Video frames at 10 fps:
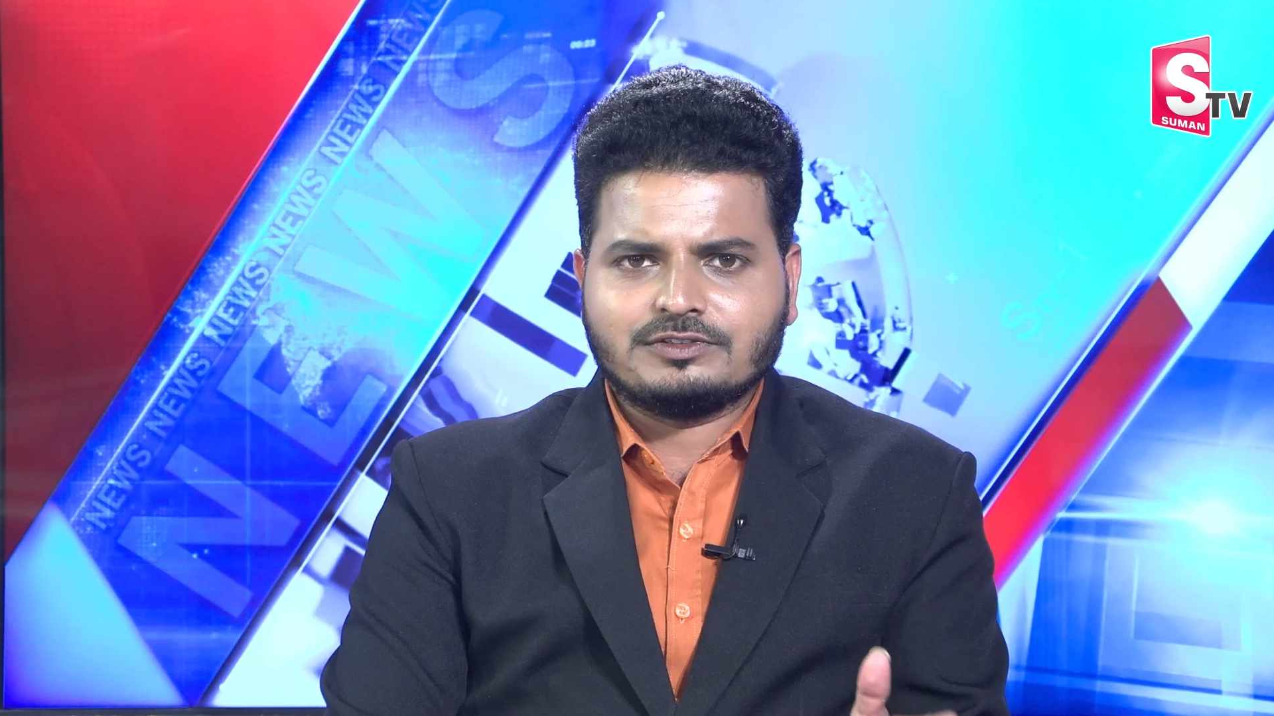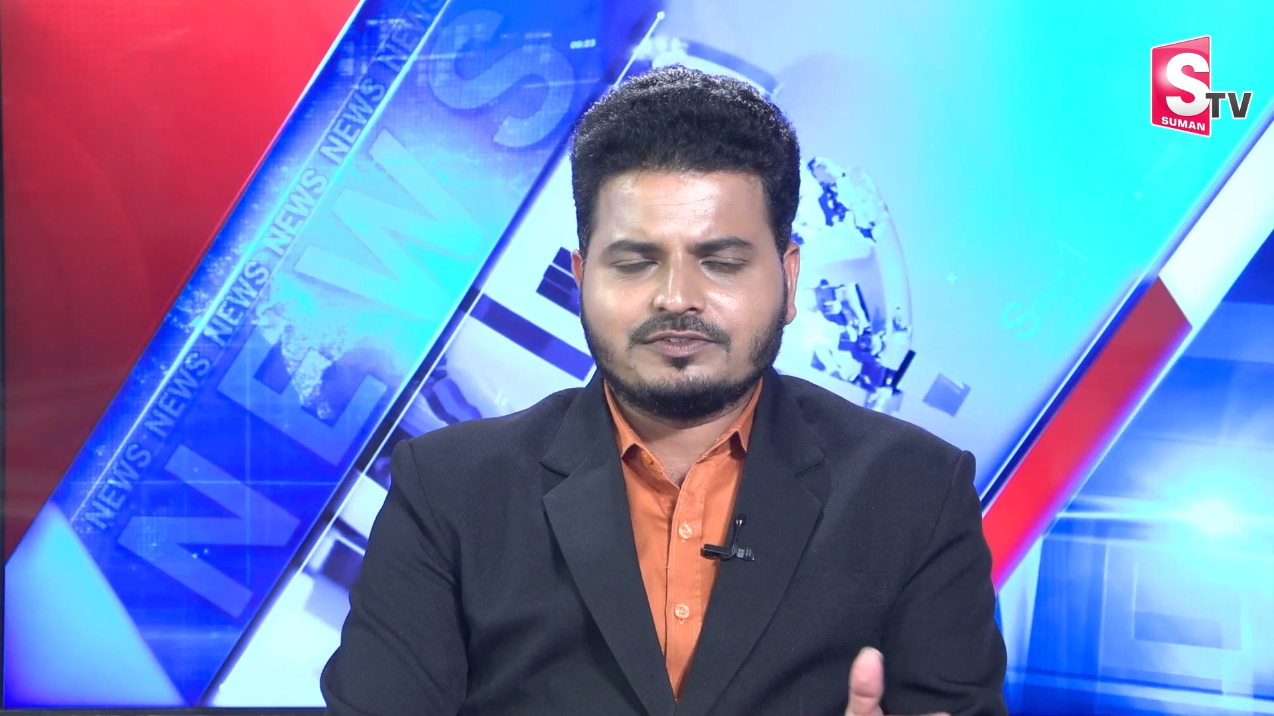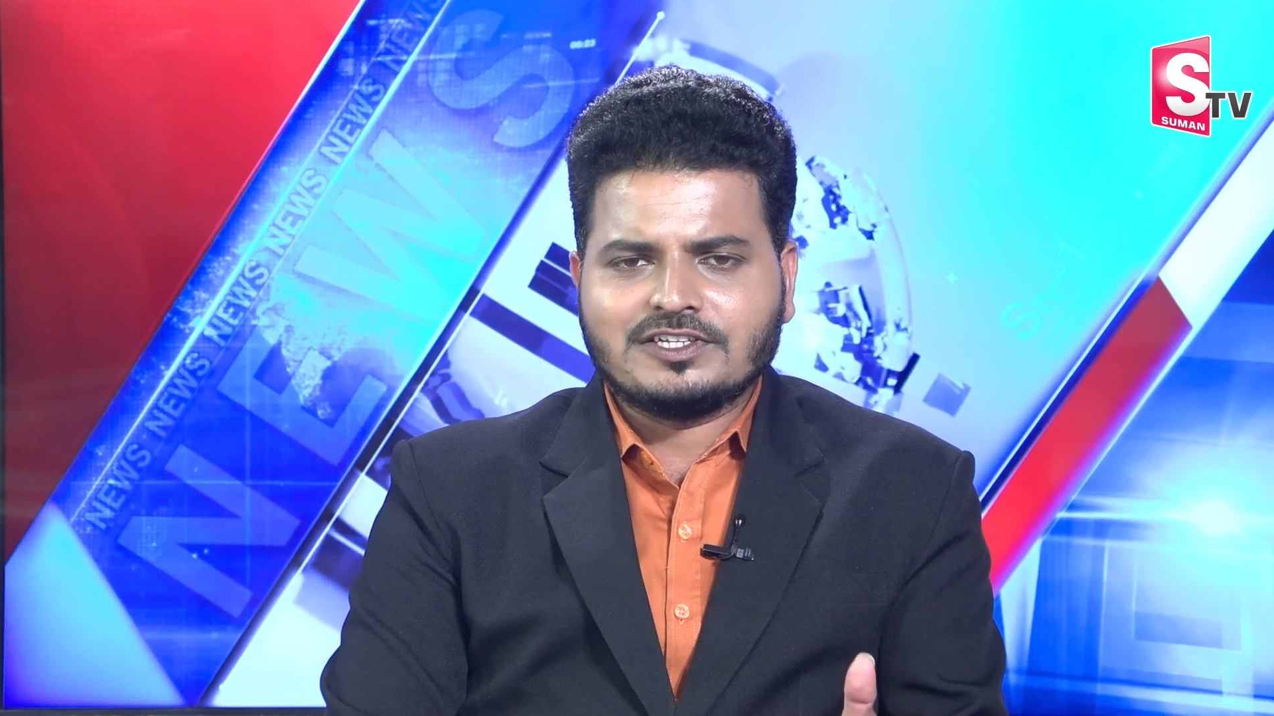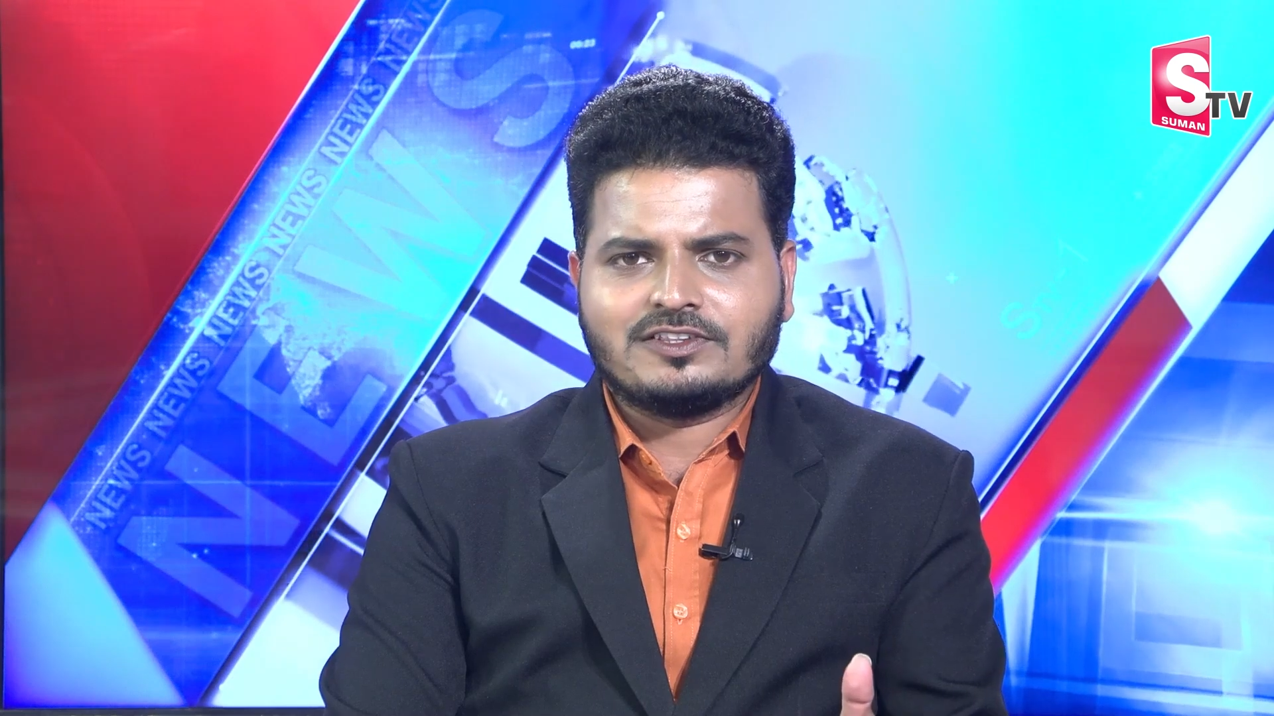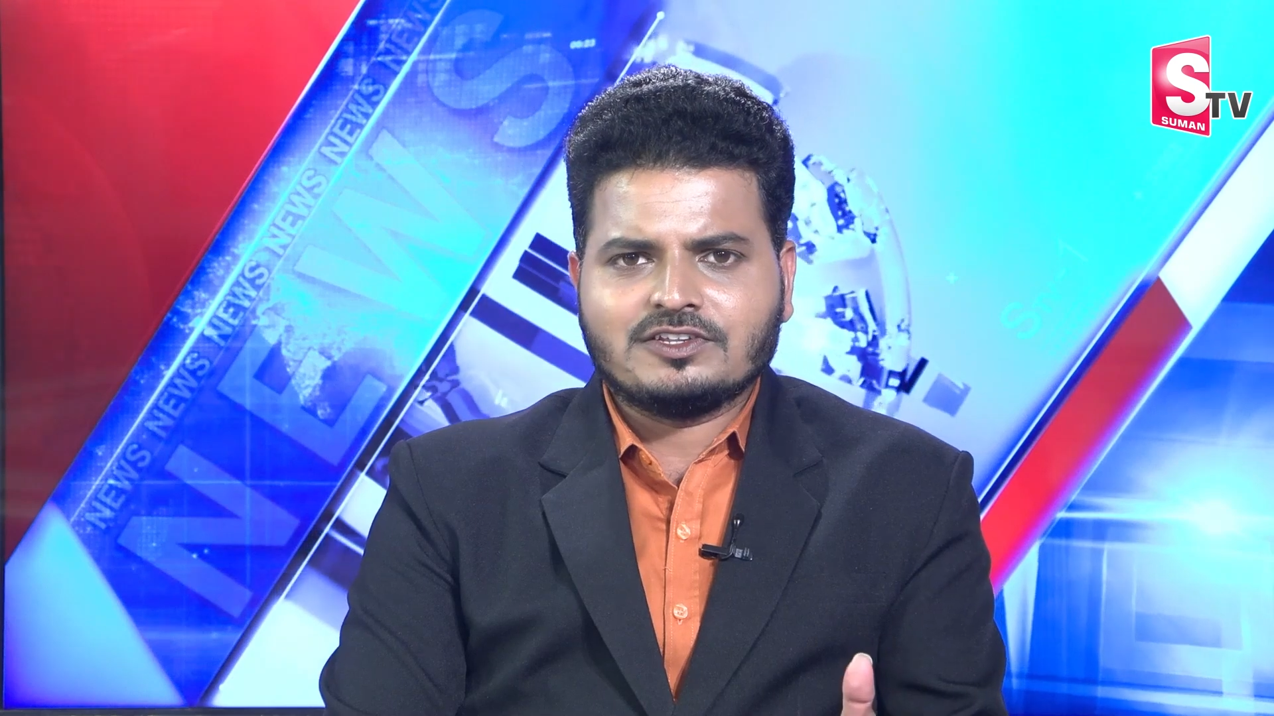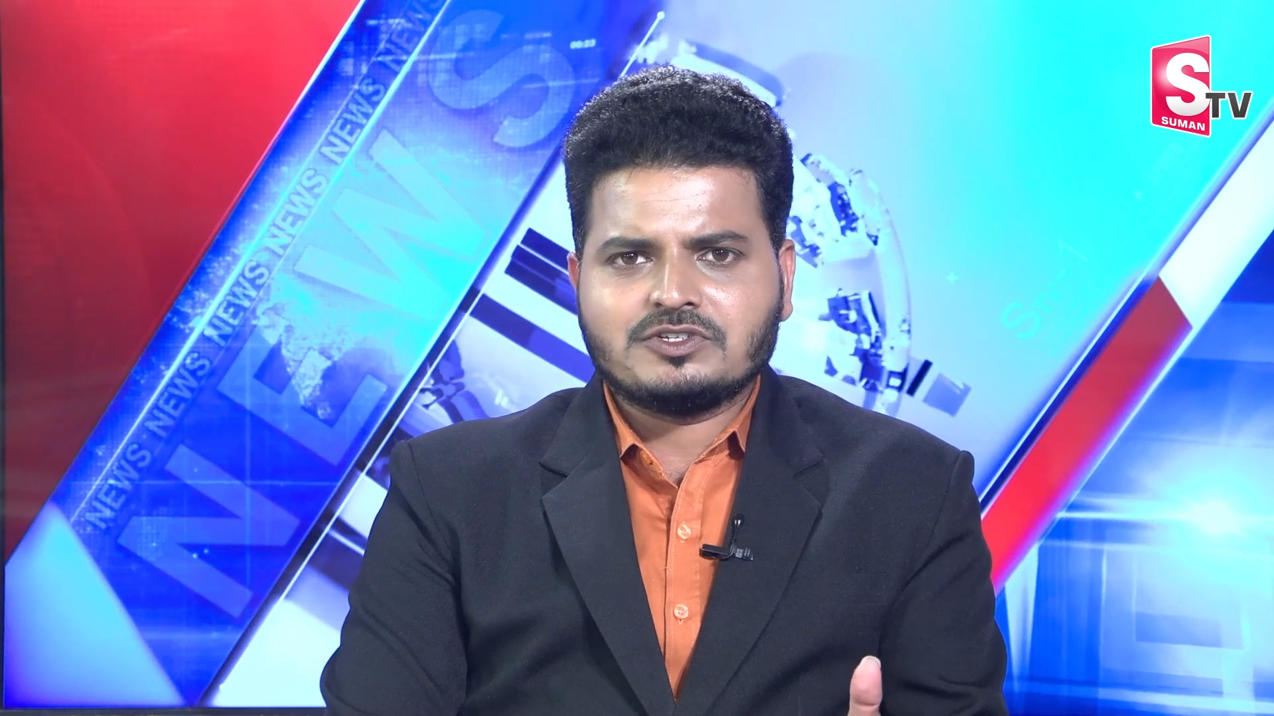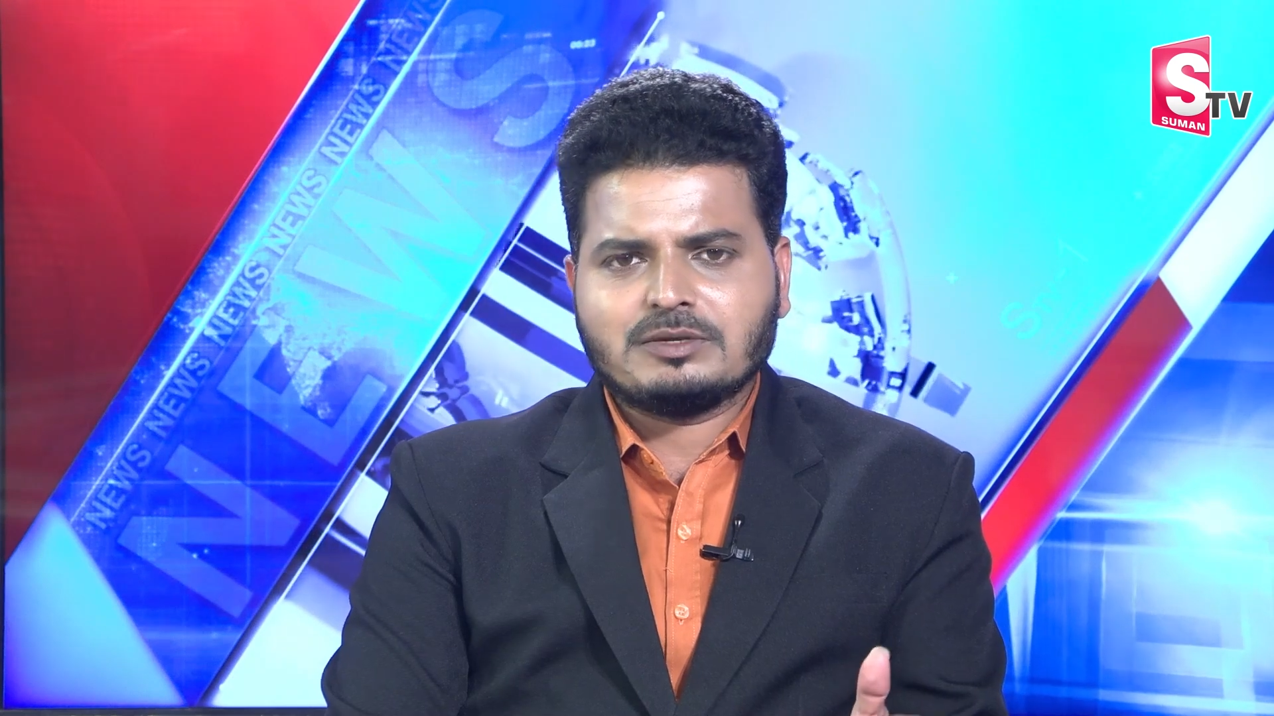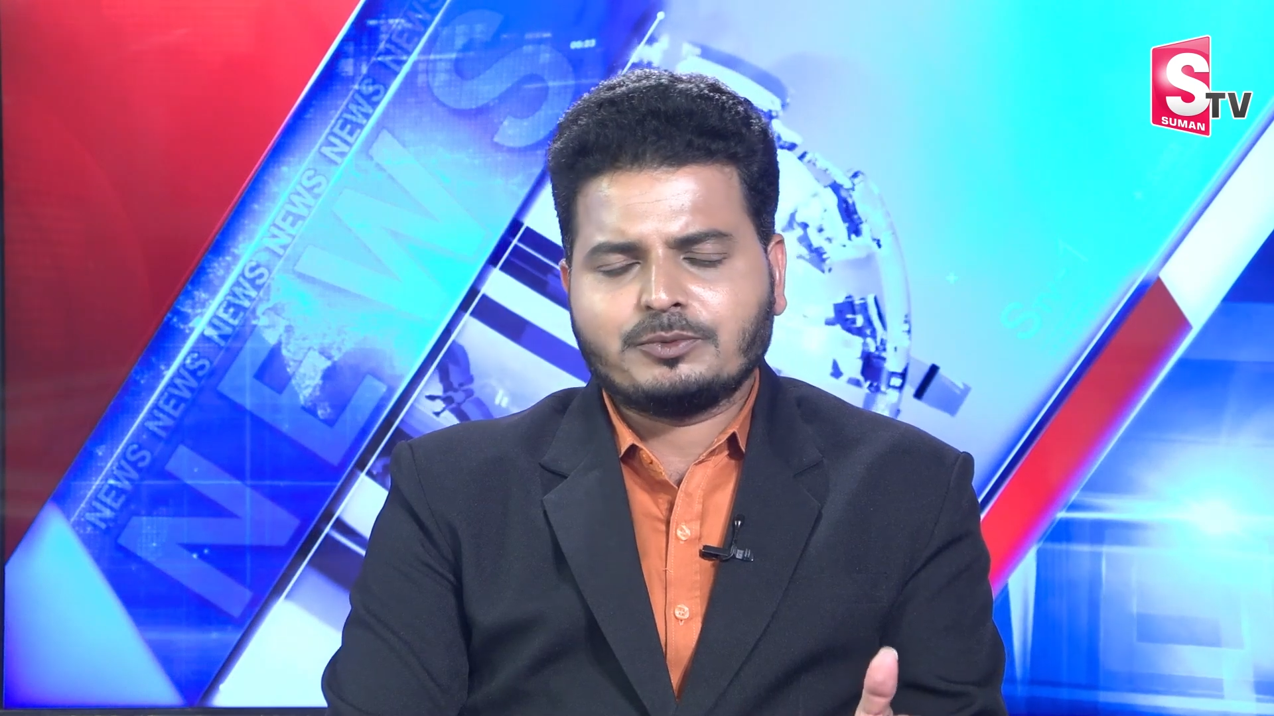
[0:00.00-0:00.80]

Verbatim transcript: ఫిఫ్టీన్త్ నుంచే